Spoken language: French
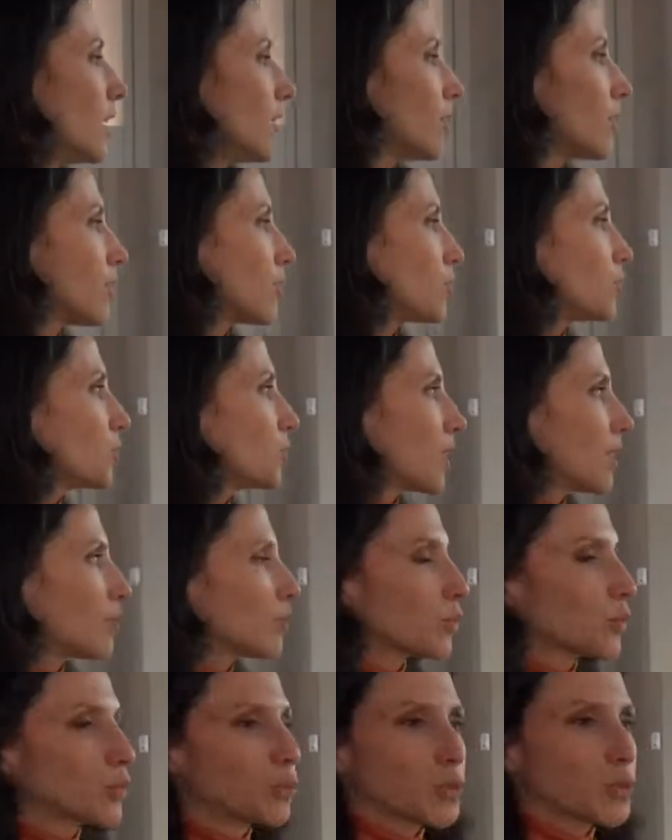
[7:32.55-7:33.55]
nous
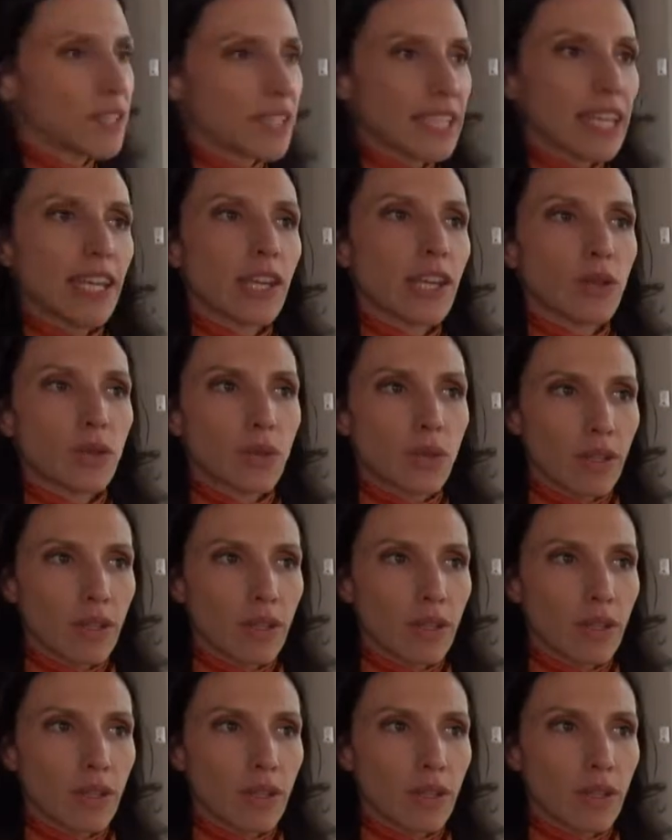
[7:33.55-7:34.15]
avons tout ce qui est